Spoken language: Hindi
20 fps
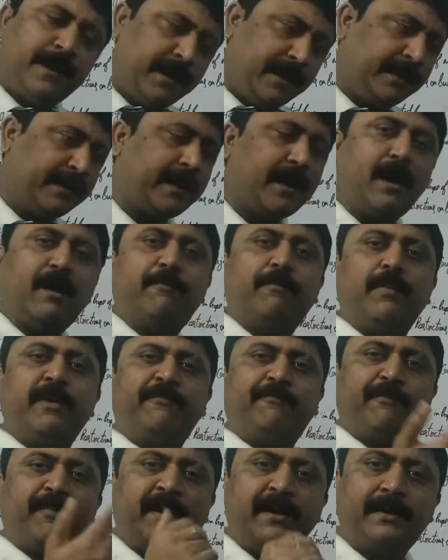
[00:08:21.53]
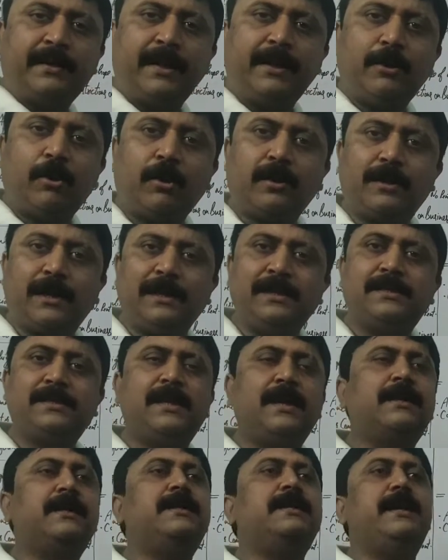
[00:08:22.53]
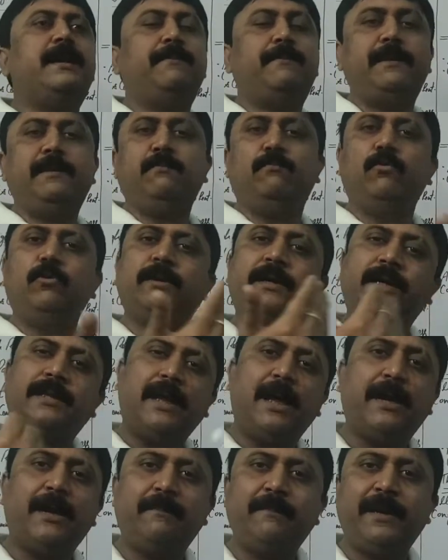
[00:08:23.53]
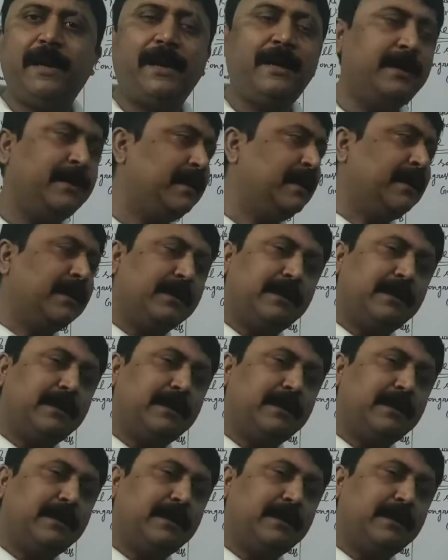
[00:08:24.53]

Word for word: इनके अपलिफ्टमेंट के लिए ऑर्गेनाइज किया कि ये भी मुख्य धारा में आए